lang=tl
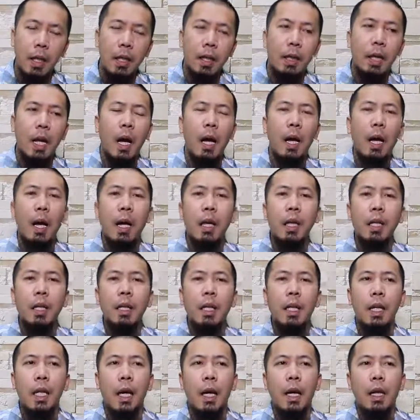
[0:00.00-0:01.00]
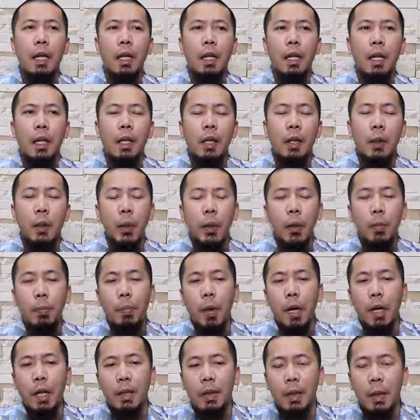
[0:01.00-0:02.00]
Na akala nila, yung
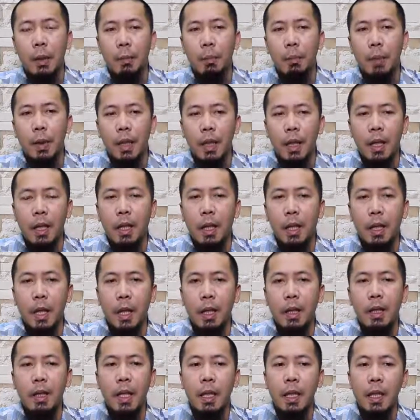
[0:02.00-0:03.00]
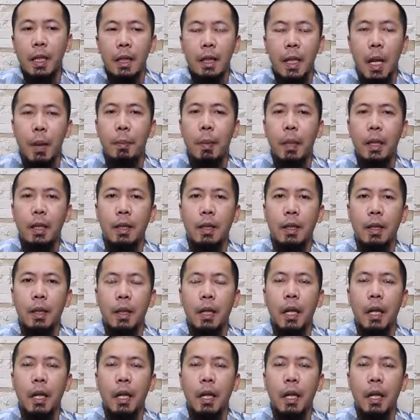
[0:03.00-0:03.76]
pagsamba nila na yan, yan ang dapat.